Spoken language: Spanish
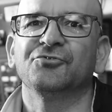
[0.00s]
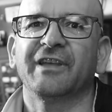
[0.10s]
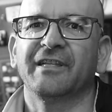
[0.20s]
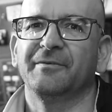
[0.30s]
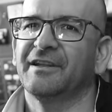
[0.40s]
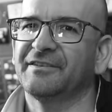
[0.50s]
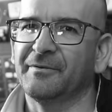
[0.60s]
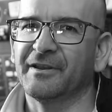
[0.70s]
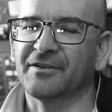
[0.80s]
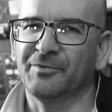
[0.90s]
tú ya deberías
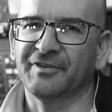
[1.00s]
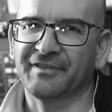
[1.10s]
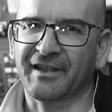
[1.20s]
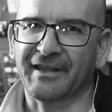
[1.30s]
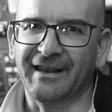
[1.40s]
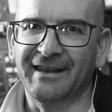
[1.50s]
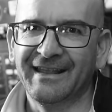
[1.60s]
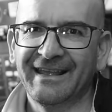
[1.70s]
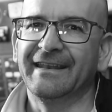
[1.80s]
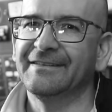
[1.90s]
saber cómo es este canal.
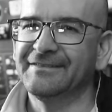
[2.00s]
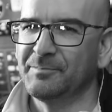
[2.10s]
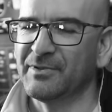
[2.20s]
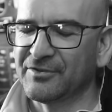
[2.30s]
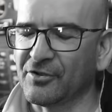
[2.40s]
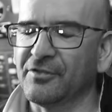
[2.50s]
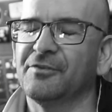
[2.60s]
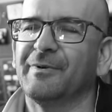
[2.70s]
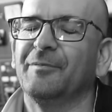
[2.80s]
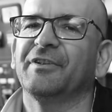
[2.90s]
En este
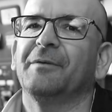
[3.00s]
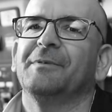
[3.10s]
episodio vamos a